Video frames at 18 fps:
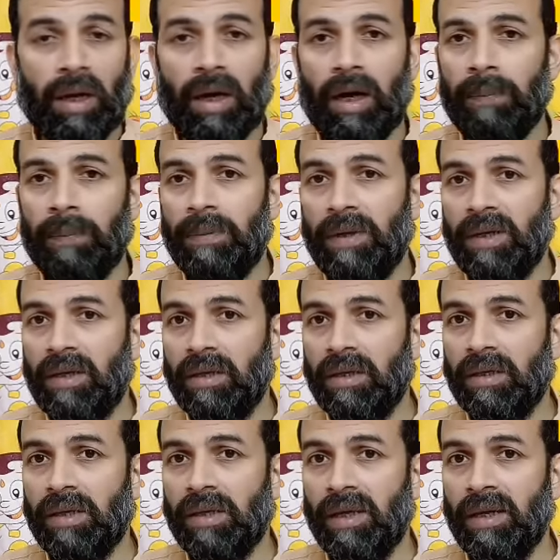आप
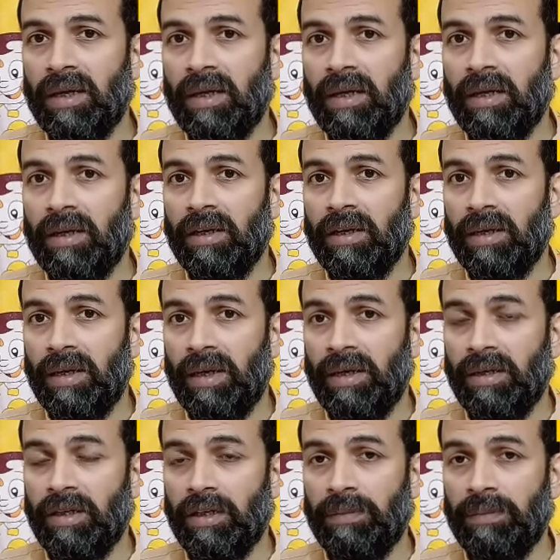बिगिनर हैं
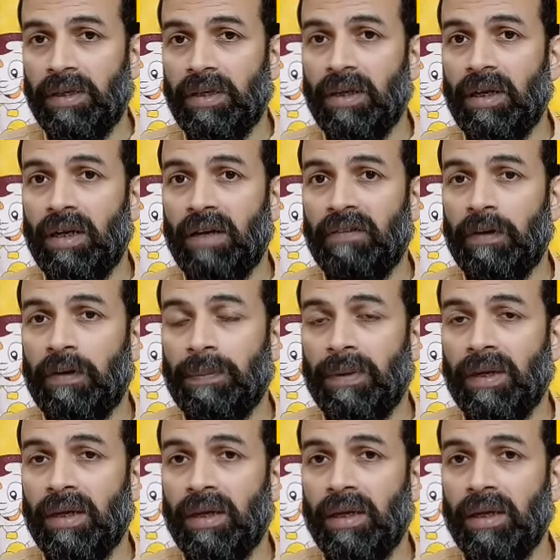इंटरमीडिएट लेवल पे